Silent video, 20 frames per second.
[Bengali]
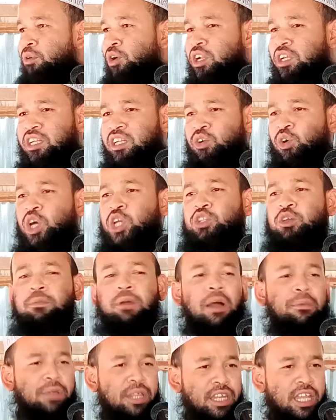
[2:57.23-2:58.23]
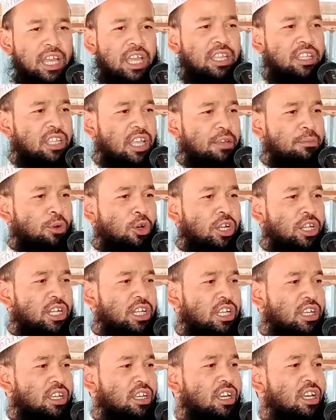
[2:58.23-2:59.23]
বলেনি হয়তো ভাবি নেই তাই
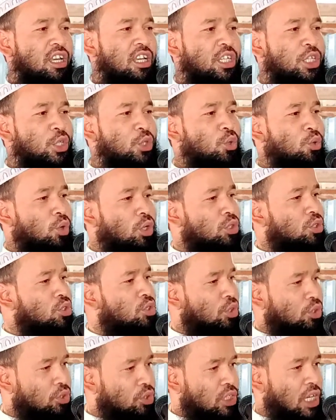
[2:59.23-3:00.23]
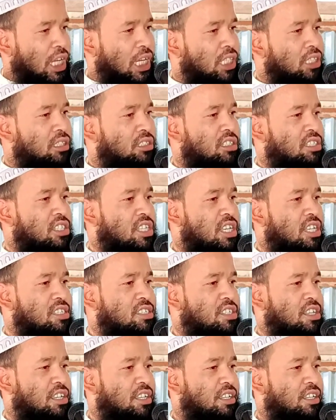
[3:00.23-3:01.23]
বলেনি কিন্তু কতজন তো টাকা দিতে
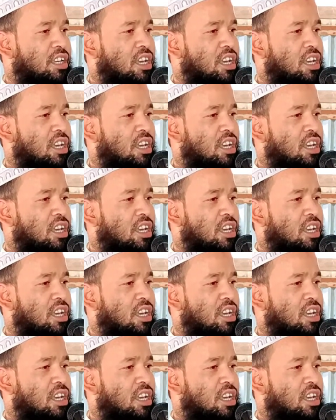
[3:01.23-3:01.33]
চেয়েছে